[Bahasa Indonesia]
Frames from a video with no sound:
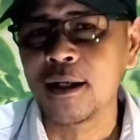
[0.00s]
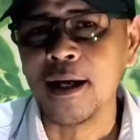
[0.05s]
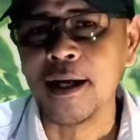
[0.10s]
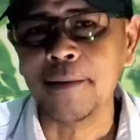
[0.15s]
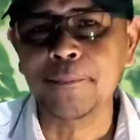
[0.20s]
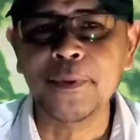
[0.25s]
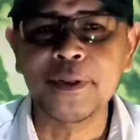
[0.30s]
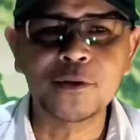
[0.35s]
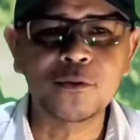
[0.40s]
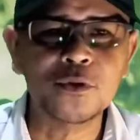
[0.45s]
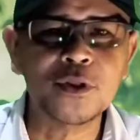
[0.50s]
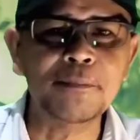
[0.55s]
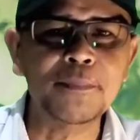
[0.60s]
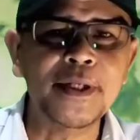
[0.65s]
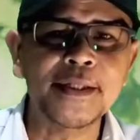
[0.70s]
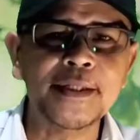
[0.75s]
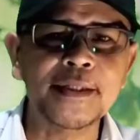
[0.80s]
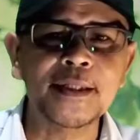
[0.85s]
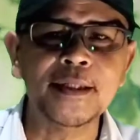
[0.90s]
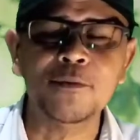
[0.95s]
iPad itu
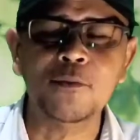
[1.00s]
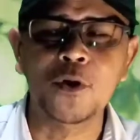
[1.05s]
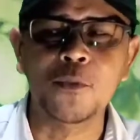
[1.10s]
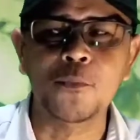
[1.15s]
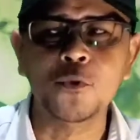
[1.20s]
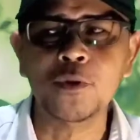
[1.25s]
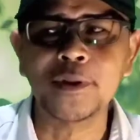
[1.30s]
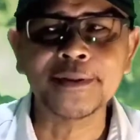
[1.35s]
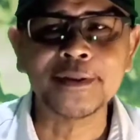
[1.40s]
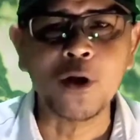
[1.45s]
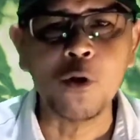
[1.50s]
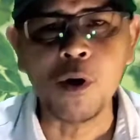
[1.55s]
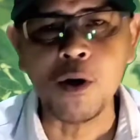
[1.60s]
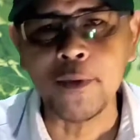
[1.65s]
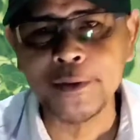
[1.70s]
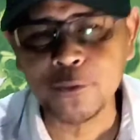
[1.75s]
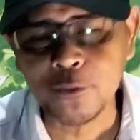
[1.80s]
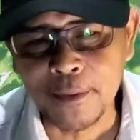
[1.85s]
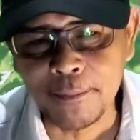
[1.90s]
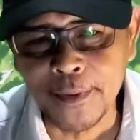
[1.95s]
tablet ya walaupun orang tahu
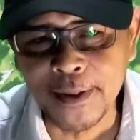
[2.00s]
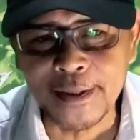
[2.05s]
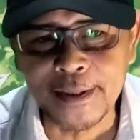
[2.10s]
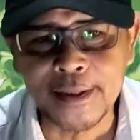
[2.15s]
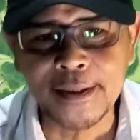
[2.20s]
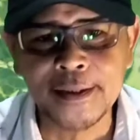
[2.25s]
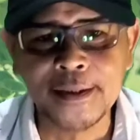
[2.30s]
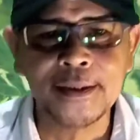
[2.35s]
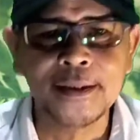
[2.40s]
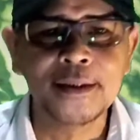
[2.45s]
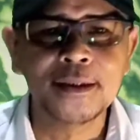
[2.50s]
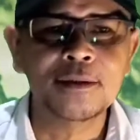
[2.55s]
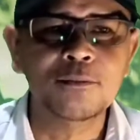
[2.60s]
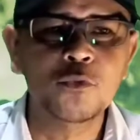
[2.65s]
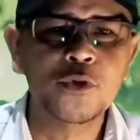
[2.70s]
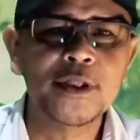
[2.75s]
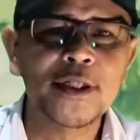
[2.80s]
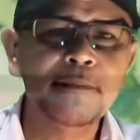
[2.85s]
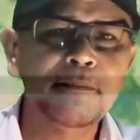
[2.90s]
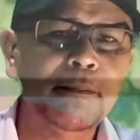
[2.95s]
bahwa itu tablet
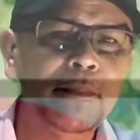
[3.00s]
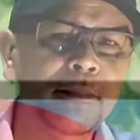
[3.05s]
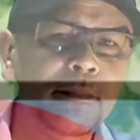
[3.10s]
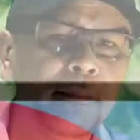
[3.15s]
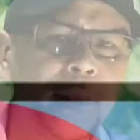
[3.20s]
Kemudian